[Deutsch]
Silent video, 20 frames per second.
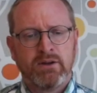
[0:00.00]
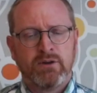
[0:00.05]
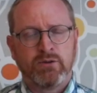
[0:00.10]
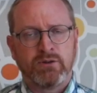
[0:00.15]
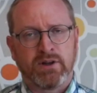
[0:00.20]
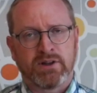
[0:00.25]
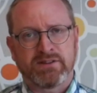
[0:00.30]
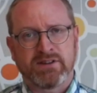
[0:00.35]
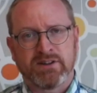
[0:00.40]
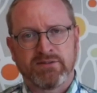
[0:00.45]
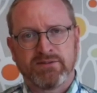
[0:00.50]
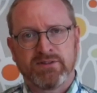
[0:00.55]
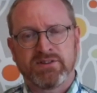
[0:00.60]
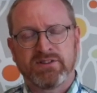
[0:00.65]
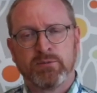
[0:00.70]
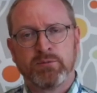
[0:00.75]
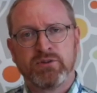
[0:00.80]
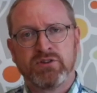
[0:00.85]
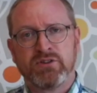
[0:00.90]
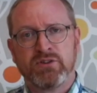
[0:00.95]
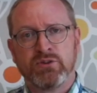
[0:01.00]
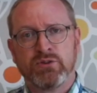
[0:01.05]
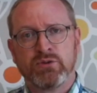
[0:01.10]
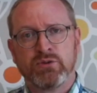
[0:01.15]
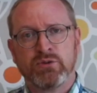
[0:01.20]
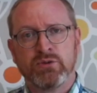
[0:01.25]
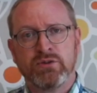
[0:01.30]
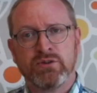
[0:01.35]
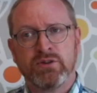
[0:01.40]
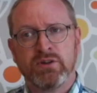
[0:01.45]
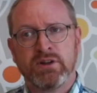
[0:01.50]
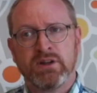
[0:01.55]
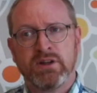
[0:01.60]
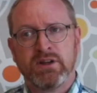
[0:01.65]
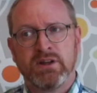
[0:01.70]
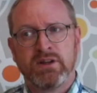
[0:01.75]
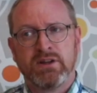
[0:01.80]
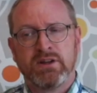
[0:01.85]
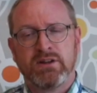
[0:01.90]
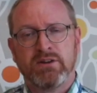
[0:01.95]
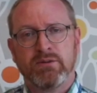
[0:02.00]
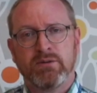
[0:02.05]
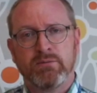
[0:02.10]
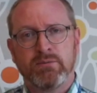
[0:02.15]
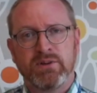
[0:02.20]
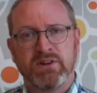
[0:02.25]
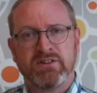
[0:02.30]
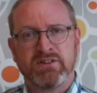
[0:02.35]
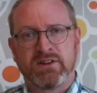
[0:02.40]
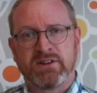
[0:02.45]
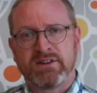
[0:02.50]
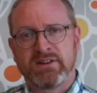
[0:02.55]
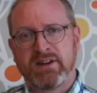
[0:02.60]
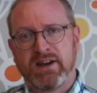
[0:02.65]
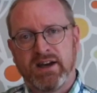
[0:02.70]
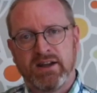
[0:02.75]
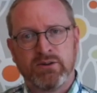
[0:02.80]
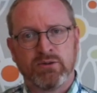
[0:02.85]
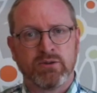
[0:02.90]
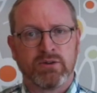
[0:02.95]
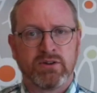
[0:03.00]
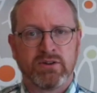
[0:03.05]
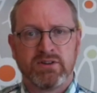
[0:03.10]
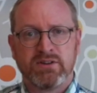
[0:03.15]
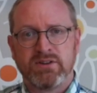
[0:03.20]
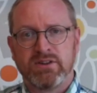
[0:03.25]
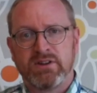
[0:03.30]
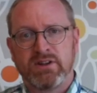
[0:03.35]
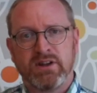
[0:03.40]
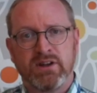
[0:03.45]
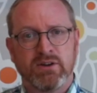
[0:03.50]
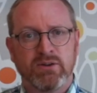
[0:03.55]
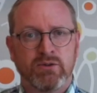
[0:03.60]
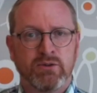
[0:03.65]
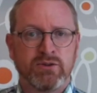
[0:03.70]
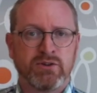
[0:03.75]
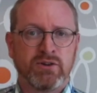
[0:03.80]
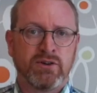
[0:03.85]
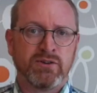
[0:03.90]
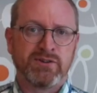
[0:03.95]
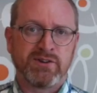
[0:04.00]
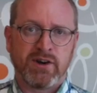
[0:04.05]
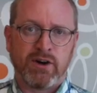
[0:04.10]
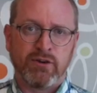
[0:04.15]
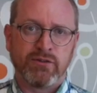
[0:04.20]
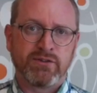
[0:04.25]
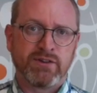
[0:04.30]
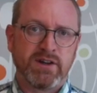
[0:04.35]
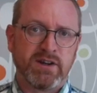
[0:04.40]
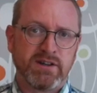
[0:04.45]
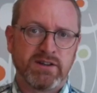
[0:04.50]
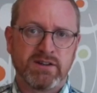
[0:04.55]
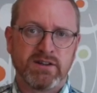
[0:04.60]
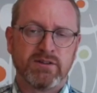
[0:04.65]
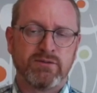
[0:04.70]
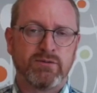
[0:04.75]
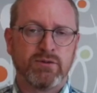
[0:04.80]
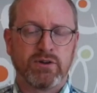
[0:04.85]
Und das hat was damit zu tun, mit dieser Trennung, die unter uns aufgerichtet